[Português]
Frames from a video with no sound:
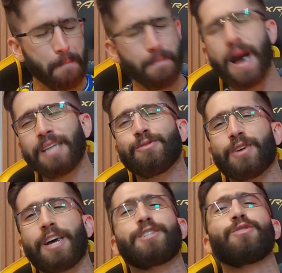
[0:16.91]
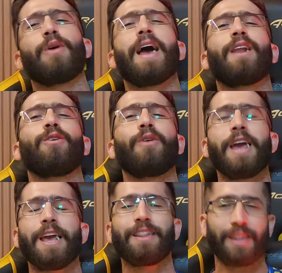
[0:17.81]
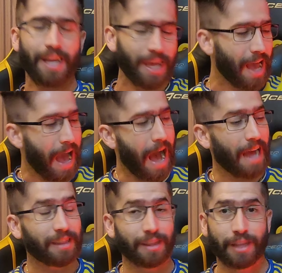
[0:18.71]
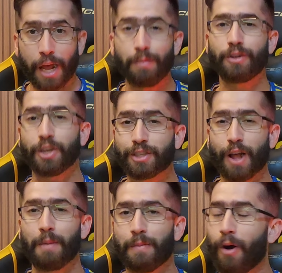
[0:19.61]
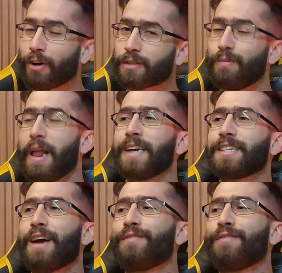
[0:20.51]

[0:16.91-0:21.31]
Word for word: mais um grande duelo entre a Tribute Stormbox Blast,